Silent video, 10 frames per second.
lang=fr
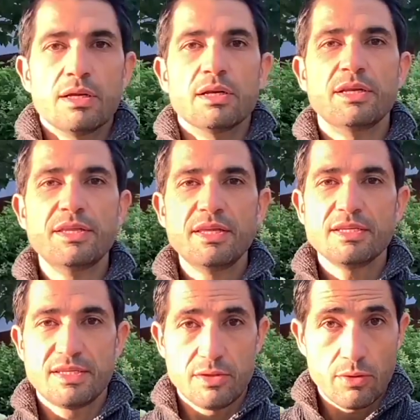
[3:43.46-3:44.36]

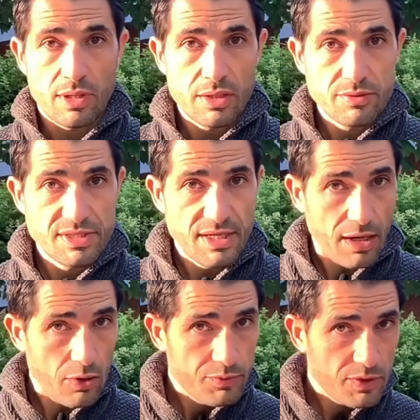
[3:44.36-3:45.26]
L'idée, c'est de
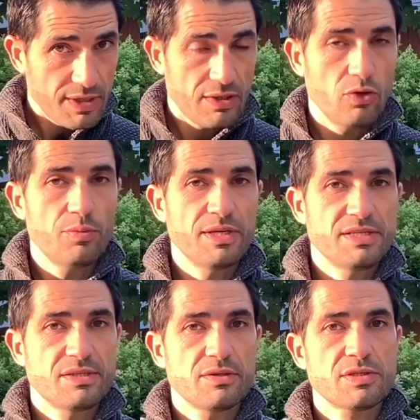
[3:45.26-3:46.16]
réussir à obtenir de
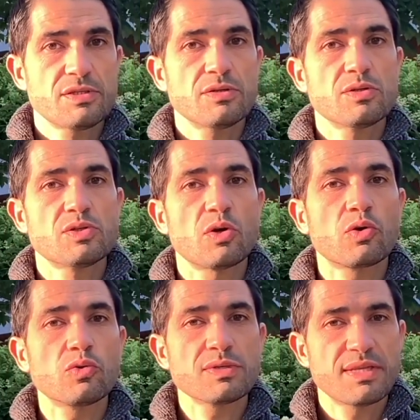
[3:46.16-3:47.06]
l'obéissance sans
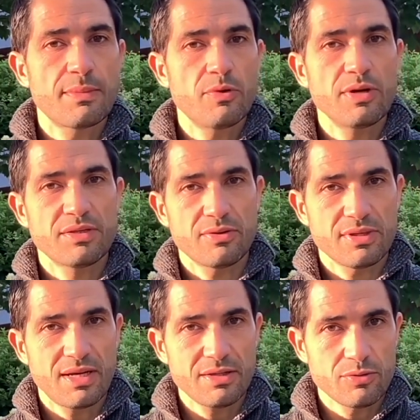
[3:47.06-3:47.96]
constamment être en
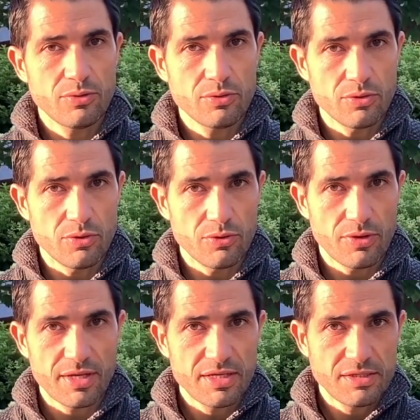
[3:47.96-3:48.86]
train de
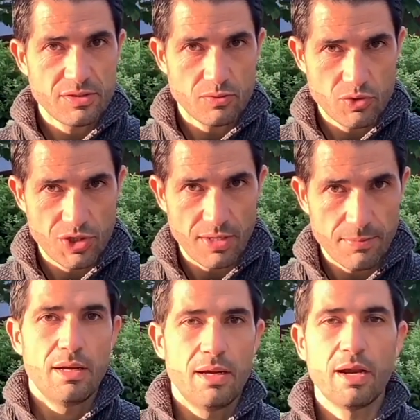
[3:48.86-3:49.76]
leurrer son chien.
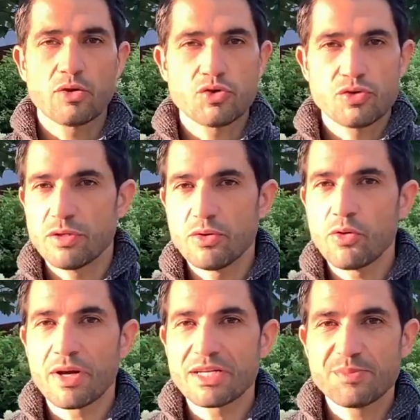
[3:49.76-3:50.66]
Alors,
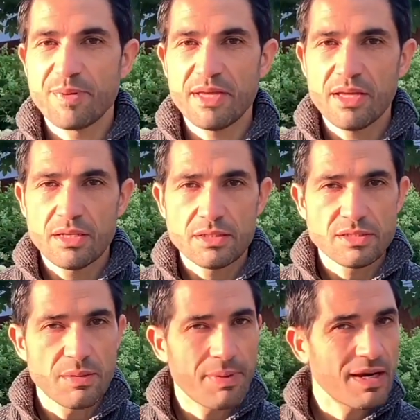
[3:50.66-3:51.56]
le respect,
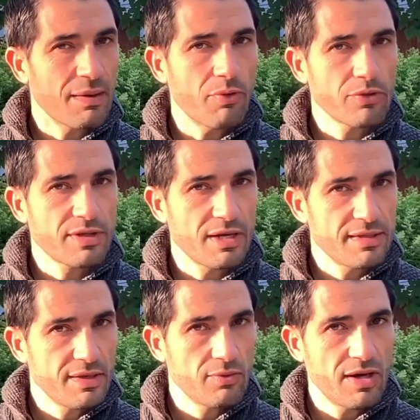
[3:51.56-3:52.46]
c'est pas de la
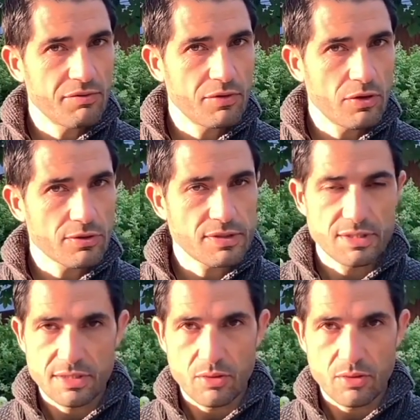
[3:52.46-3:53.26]
brutalité ou de la violence.